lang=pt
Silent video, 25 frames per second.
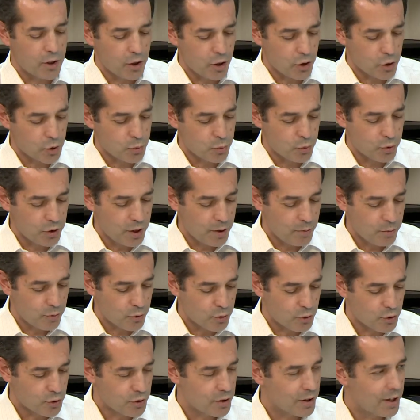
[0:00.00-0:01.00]
nós
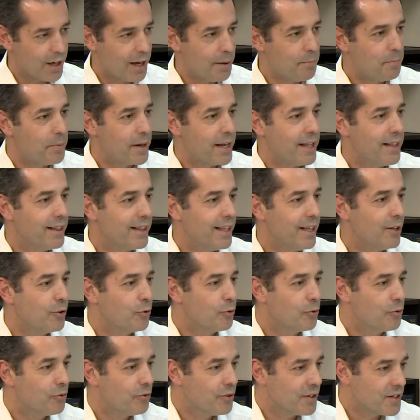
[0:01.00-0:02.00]
podemos,
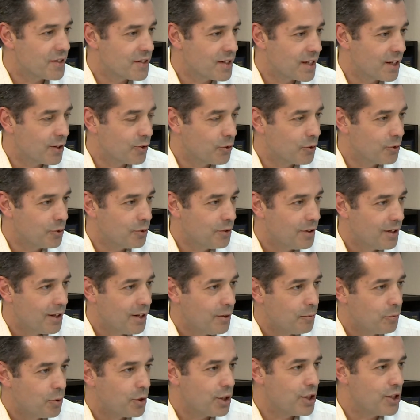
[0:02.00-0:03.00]
aprendendo, fazendo,
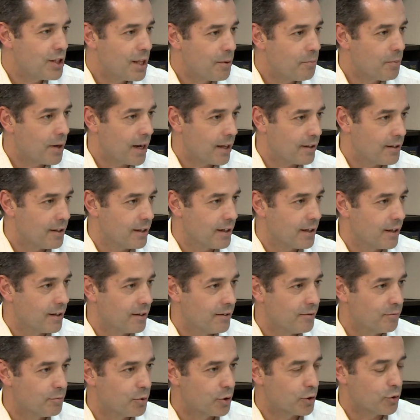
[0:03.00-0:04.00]
pôr isto em prática?
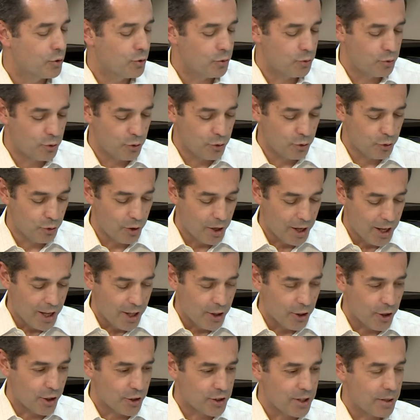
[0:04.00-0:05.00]
Porque, no fundo,
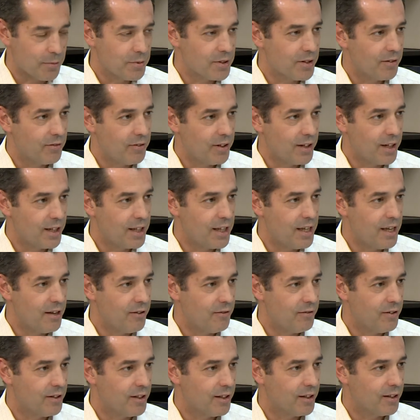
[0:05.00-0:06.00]
nós estamos a ver aqui a
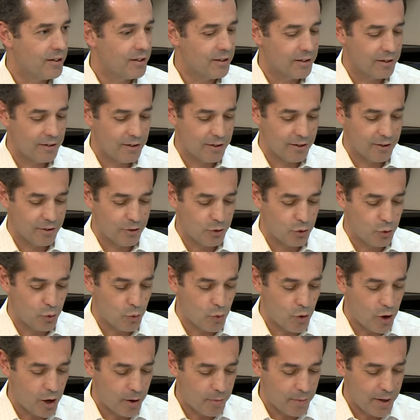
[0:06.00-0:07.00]
vida de, de, de,
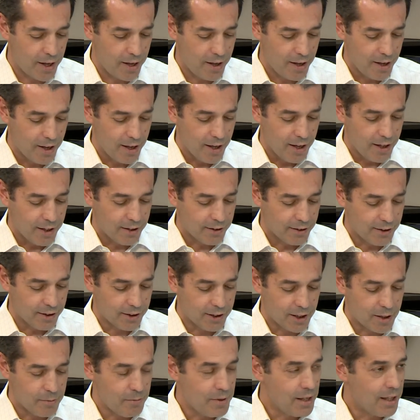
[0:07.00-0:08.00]
um homem
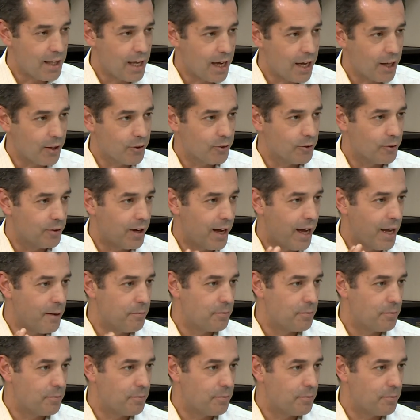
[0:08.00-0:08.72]
determinado em